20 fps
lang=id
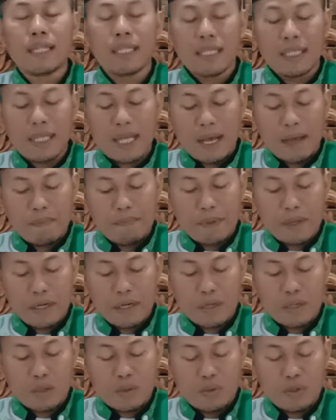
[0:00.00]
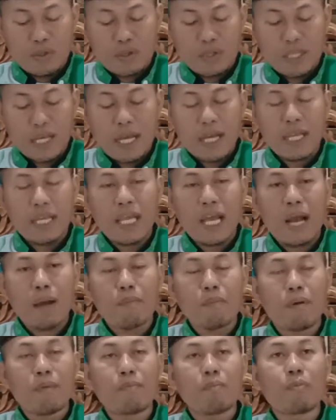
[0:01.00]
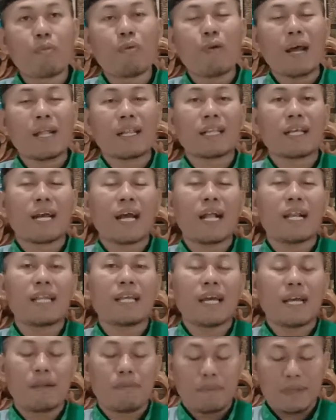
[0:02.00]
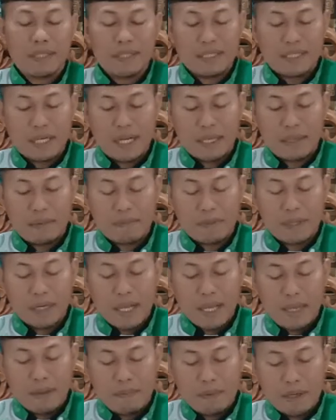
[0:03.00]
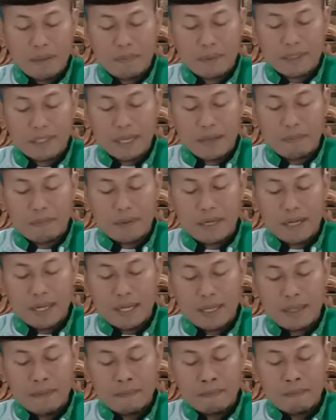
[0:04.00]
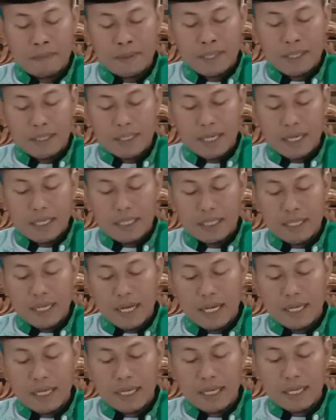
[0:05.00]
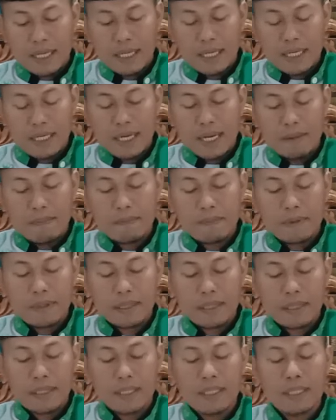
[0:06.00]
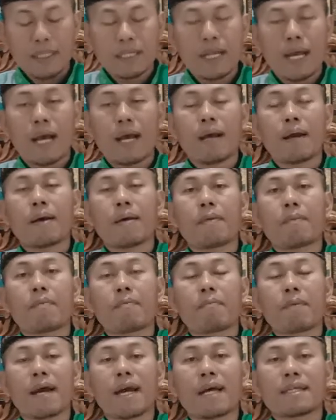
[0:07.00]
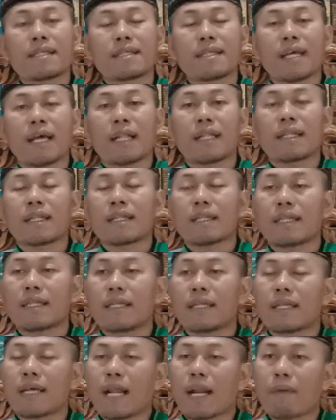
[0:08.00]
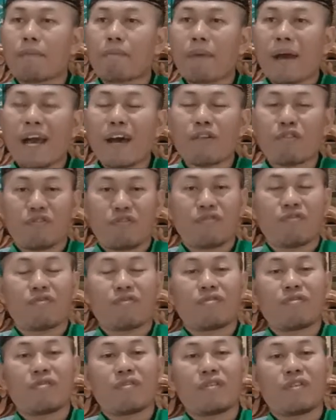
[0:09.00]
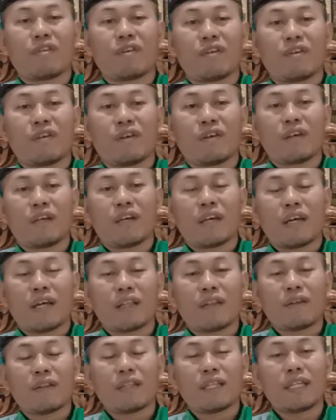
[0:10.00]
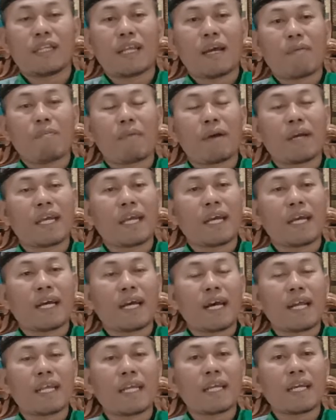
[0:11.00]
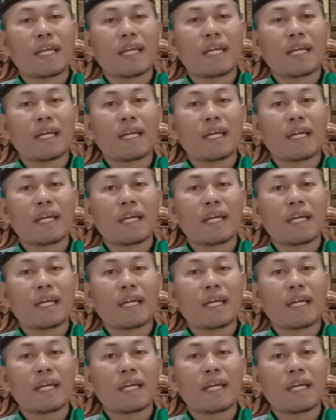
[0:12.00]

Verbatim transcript: tidak berdusta yang membuat kalian bercerai-berai, berpecah belah. Dan yang keenam, tidak maksiat bicara ma'ruf. Tidak mengingkari